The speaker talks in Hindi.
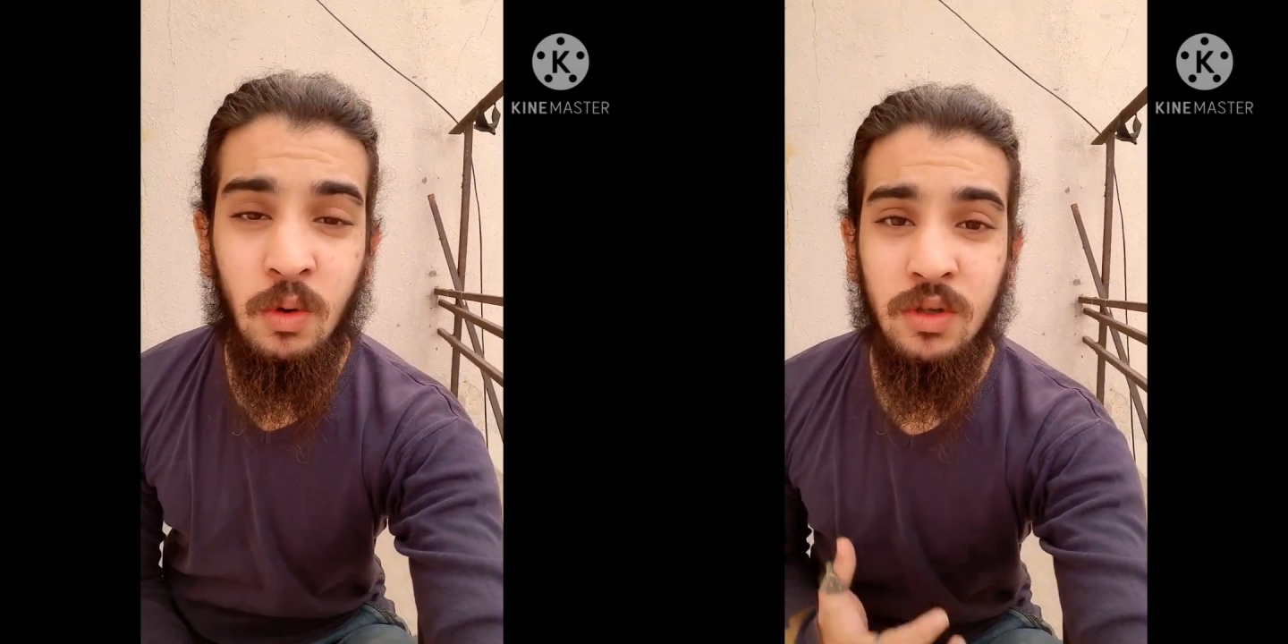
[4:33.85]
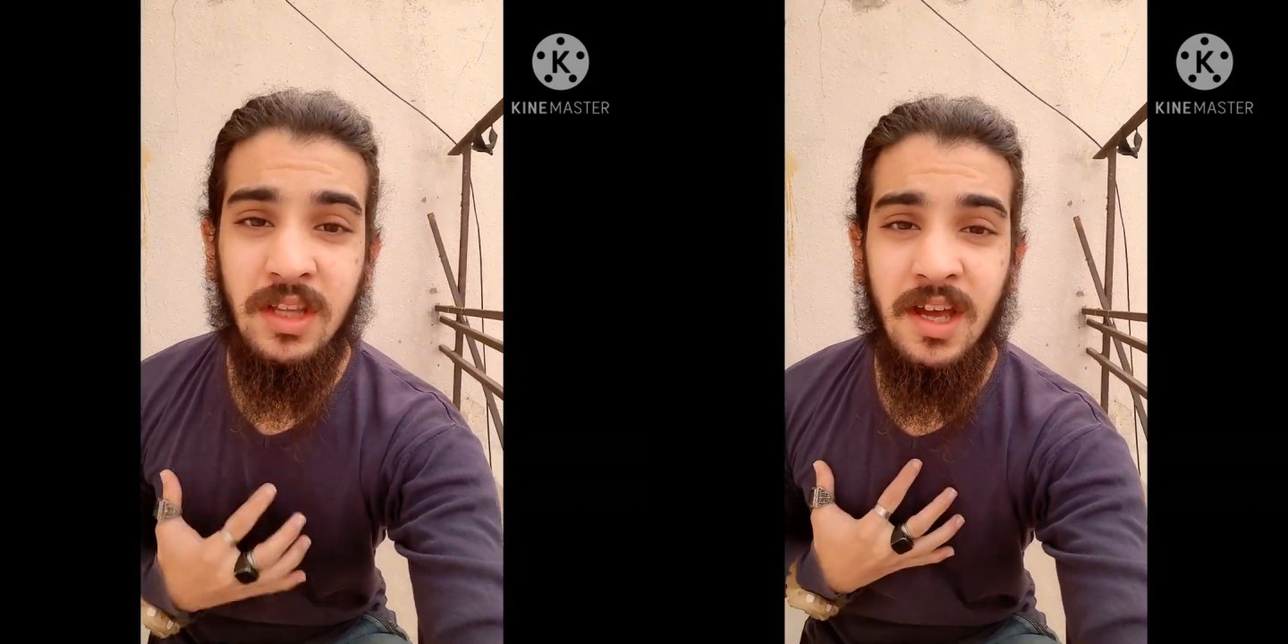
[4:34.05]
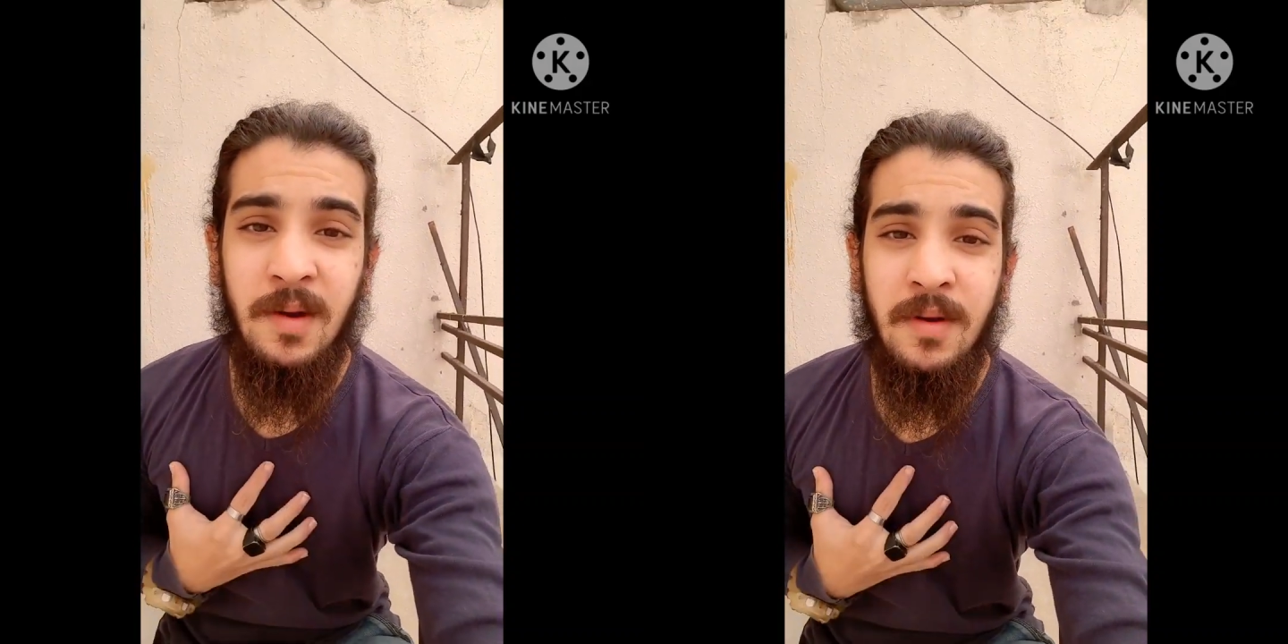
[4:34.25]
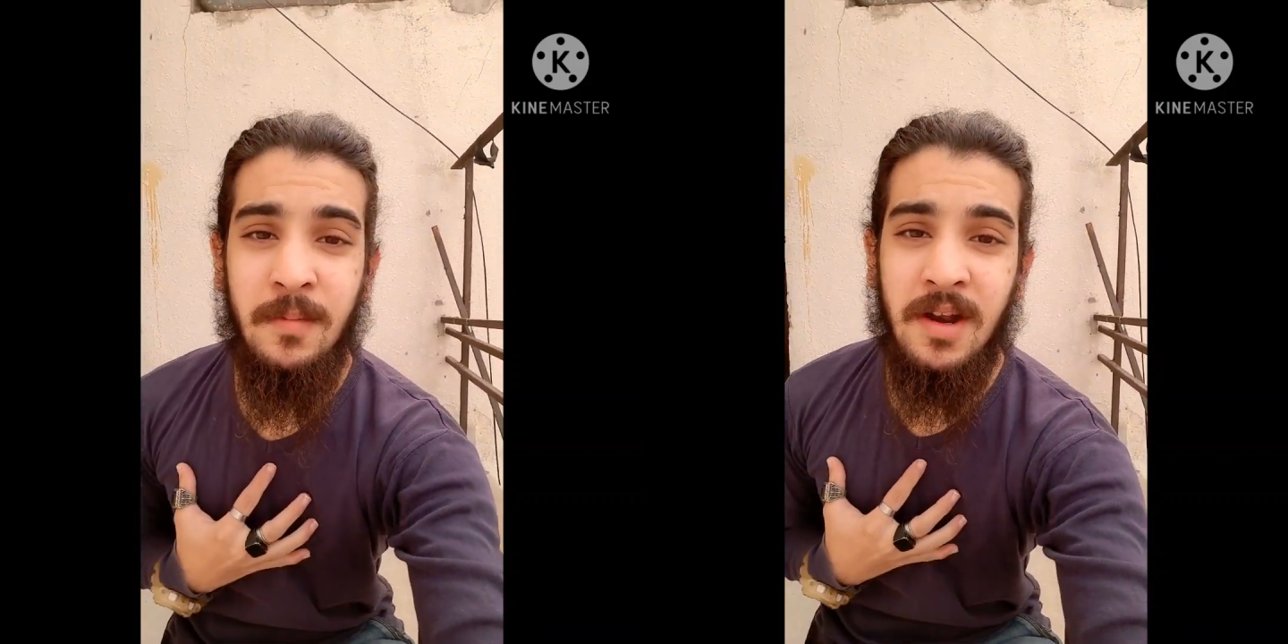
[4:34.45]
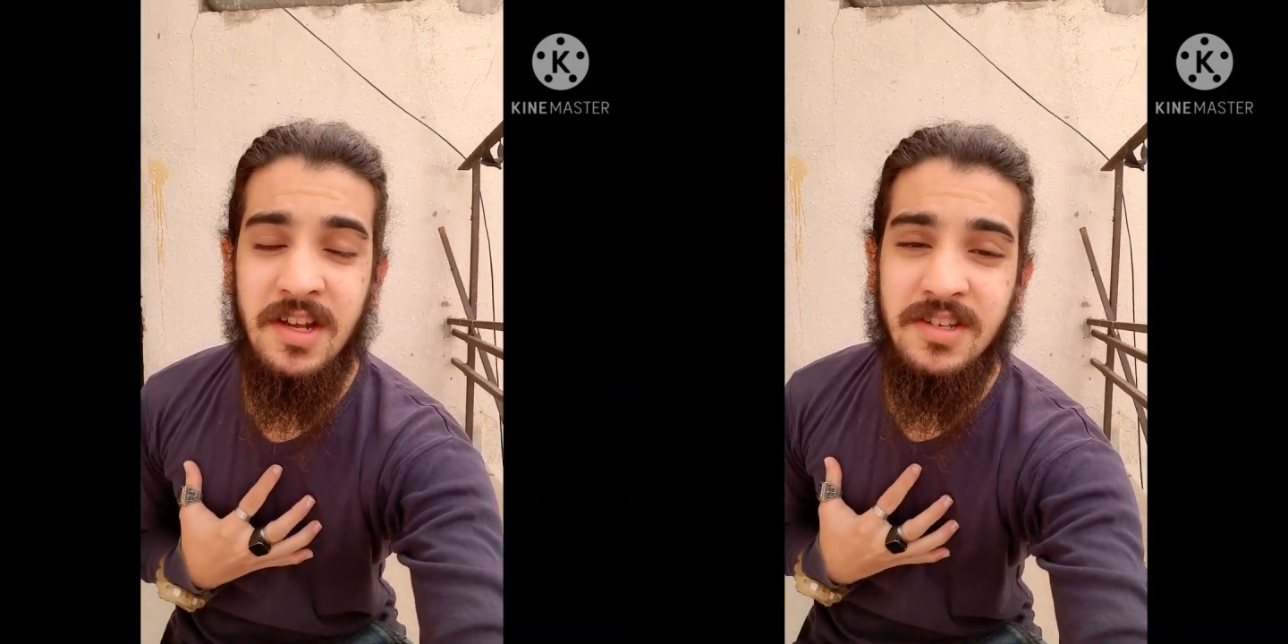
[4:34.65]
दुख होता है अपने
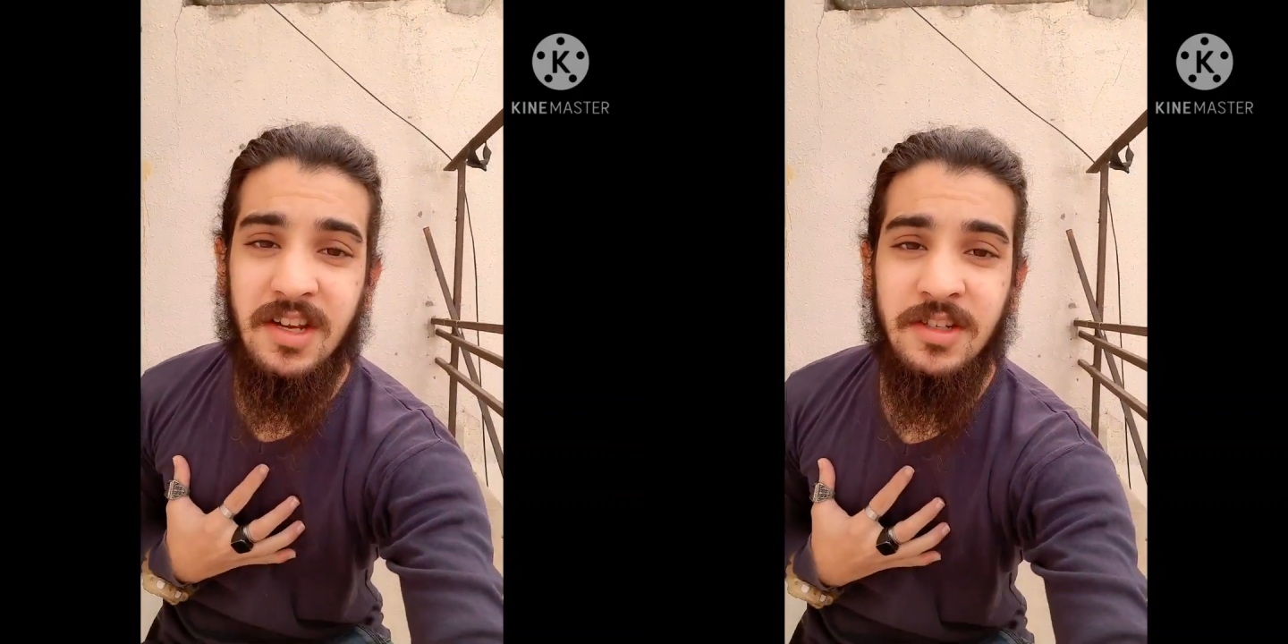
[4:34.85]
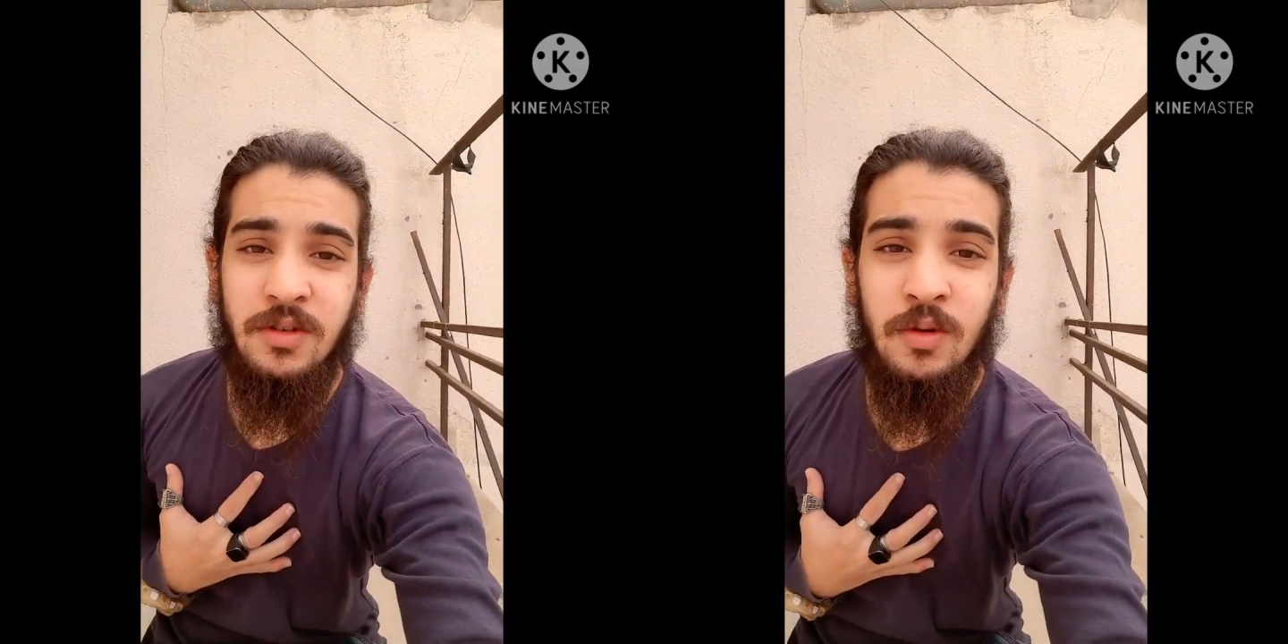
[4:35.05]
महाराष्ट्र के